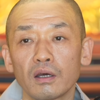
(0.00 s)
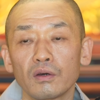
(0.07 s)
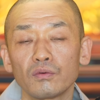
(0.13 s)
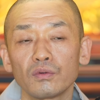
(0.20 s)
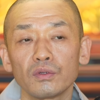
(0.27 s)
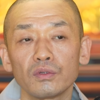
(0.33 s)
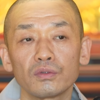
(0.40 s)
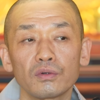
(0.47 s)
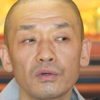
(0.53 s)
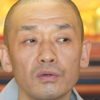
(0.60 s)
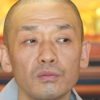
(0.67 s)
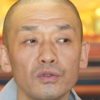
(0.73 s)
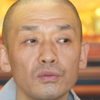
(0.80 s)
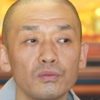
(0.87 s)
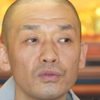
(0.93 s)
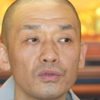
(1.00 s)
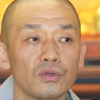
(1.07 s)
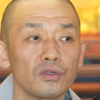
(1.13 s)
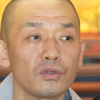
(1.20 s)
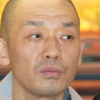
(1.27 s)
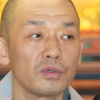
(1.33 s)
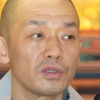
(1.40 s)
우리는 소가모니
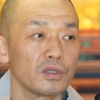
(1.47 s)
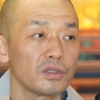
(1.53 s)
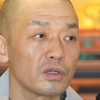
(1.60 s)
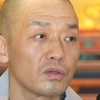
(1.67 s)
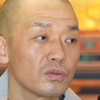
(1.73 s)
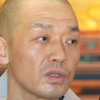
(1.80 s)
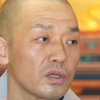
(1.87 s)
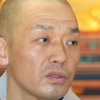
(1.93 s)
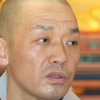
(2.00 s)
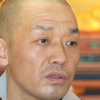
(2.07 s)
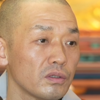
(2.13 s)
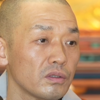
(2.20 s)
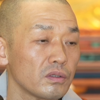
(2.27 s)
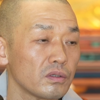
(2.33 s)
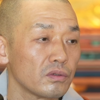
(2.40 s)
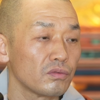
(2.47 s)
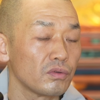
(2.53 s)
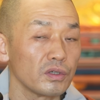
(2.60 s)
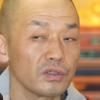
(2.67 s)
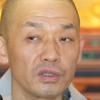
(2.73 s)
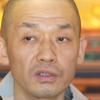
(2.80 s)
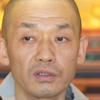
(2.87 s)
부처님의 제자로 사는
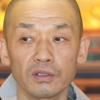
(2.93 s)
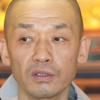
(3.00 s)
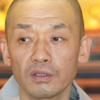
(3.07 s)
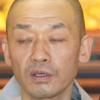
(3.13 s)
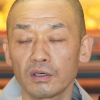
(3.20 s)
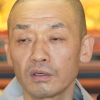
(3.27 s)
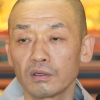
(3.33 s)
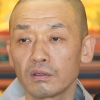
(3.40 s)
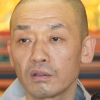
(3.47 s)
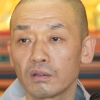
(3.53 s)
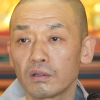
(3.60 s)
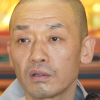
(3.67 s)
수행자들인데